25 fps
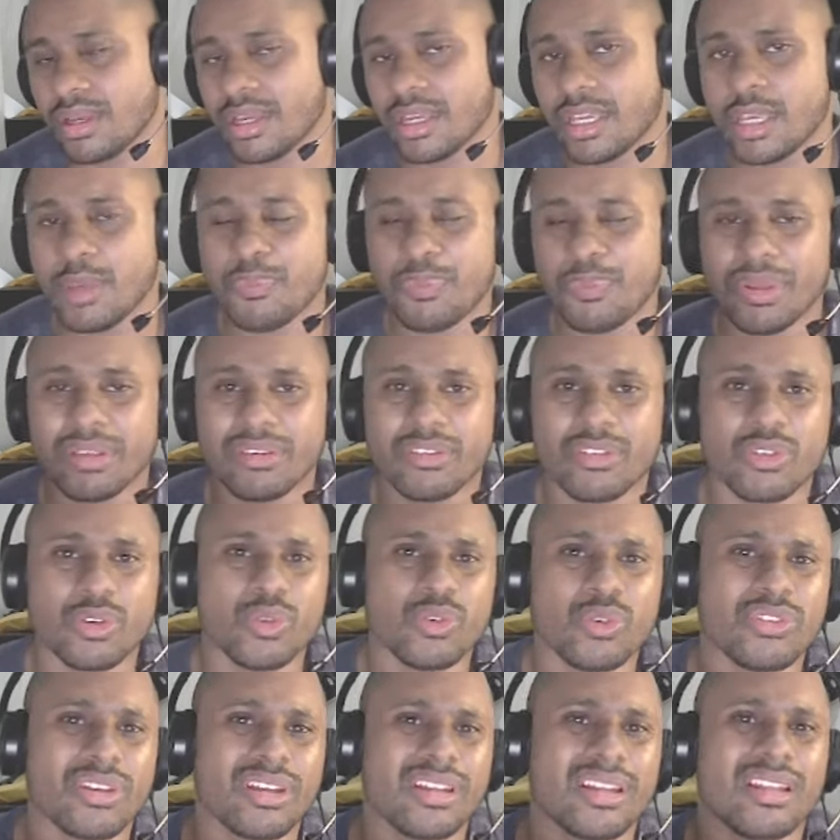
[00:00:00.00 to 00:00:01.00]
Empresas que
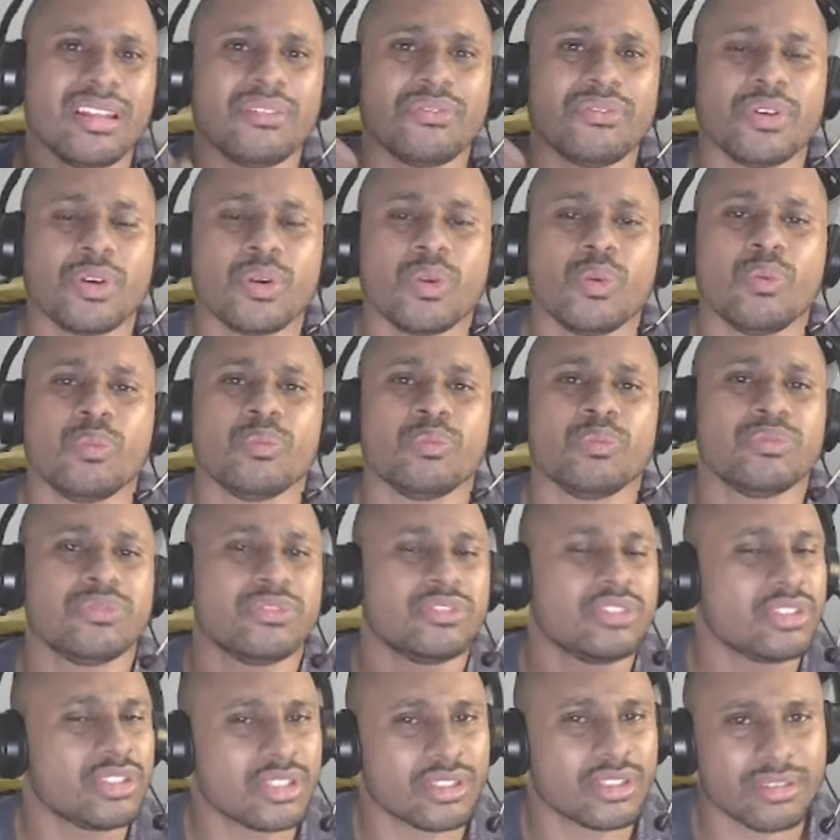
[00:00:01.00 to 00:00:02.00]
não tinham nada a ver com
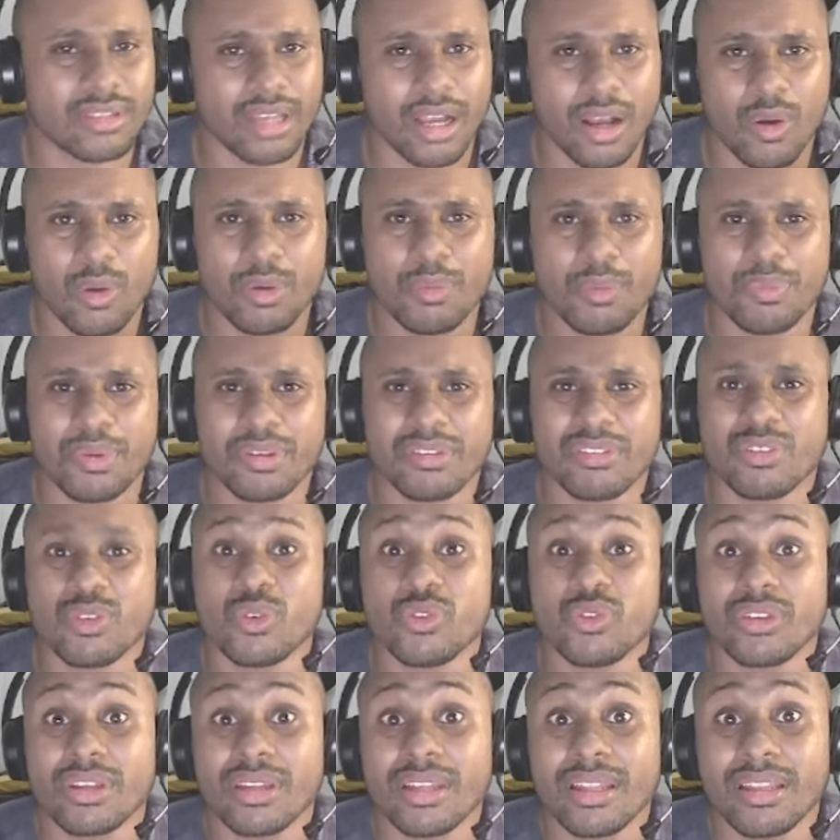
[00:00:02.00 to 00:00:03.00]
digital, empresas que não
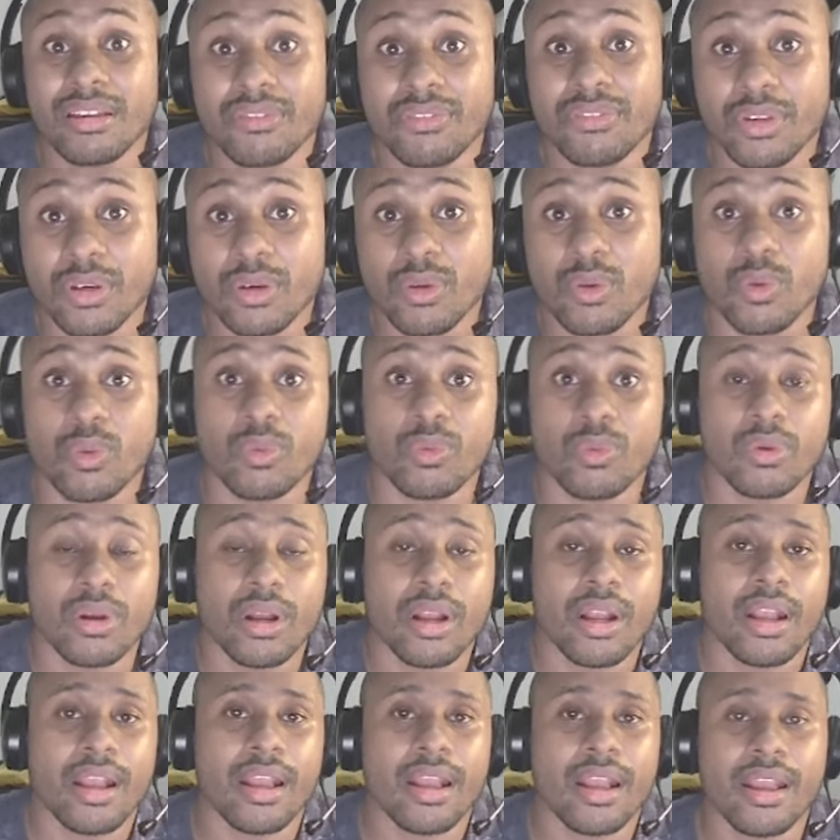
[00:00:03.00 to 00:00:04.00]
tinham nada a ver com,
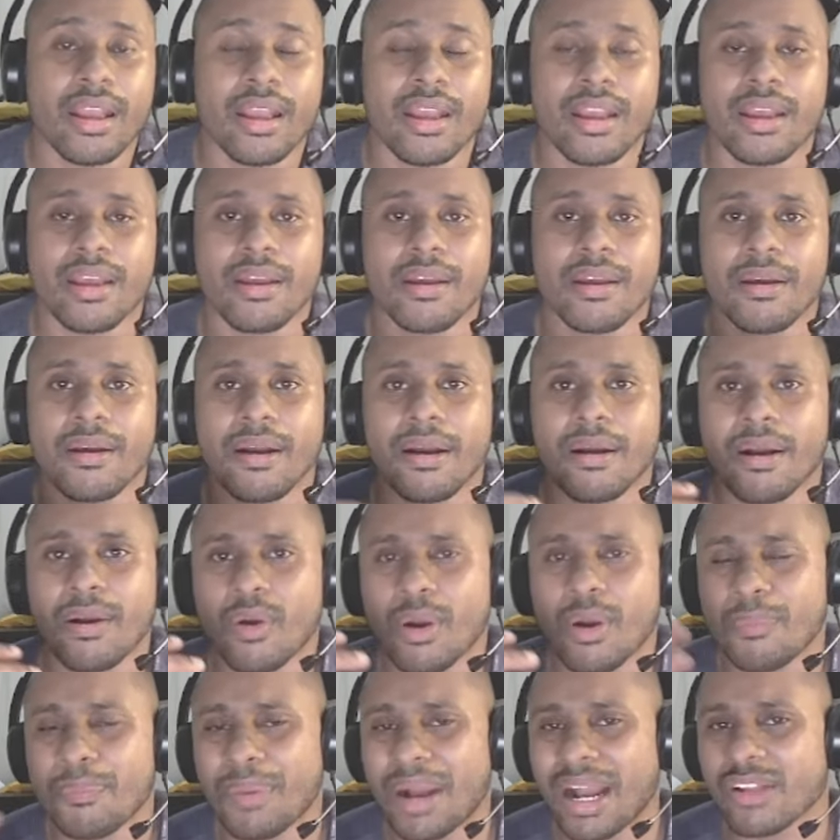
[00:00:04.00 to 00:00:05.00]
é, com
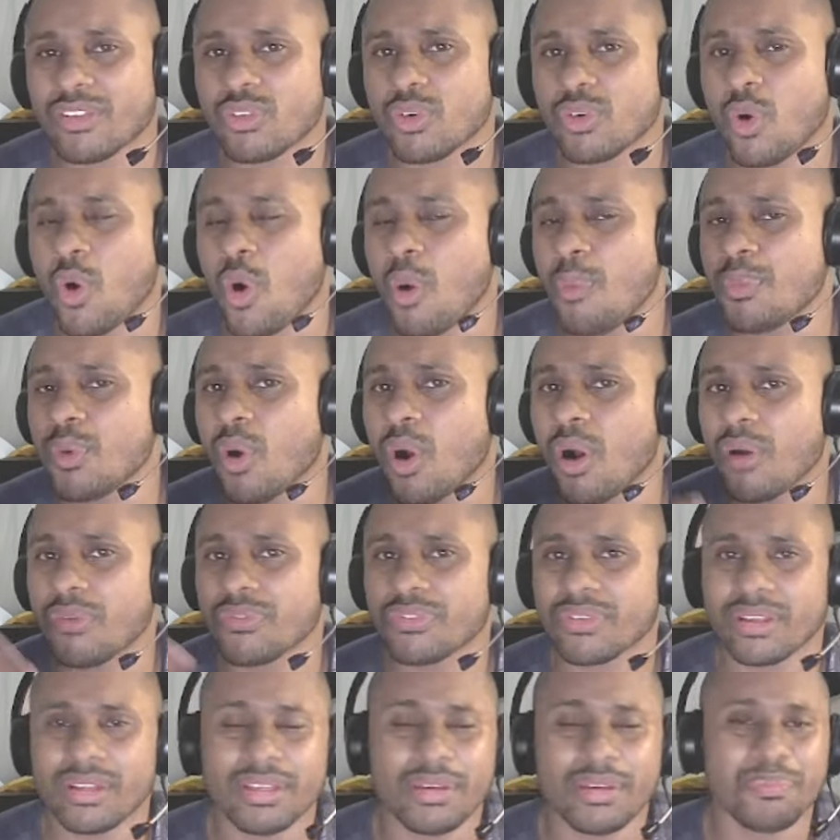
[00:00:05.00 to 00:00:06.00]
a parte home
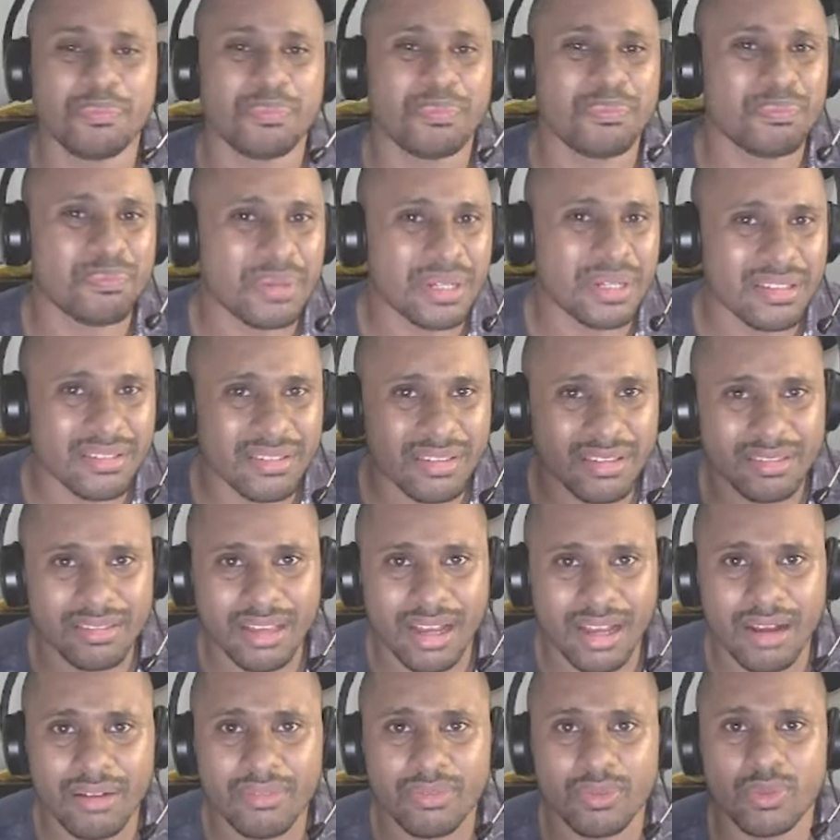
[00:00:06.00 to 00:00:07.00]
office ali,
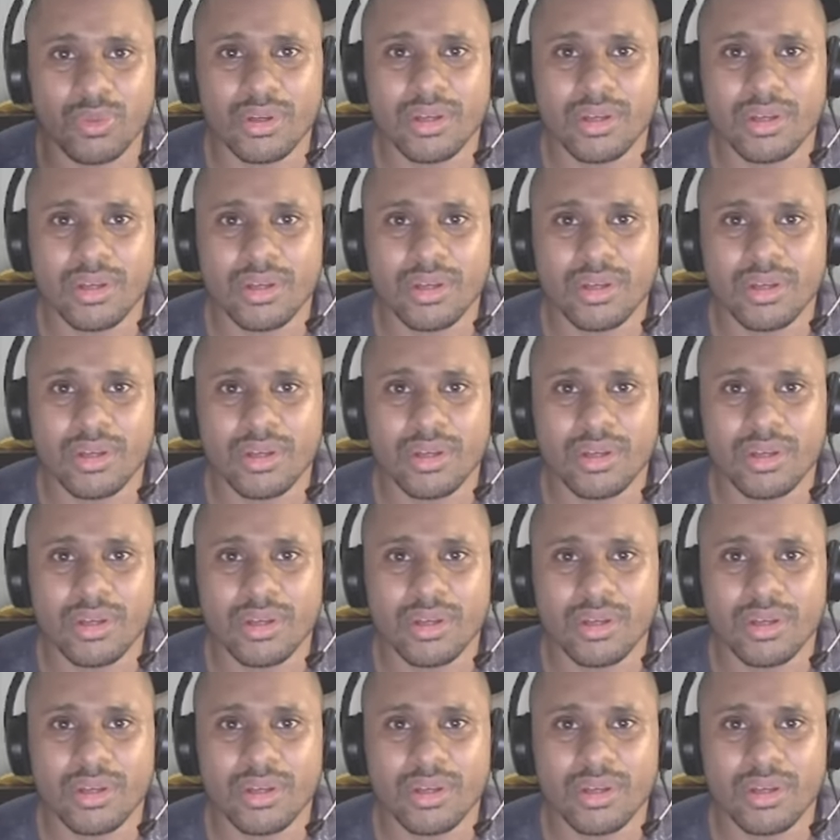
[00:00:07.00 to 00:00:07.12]
precisavam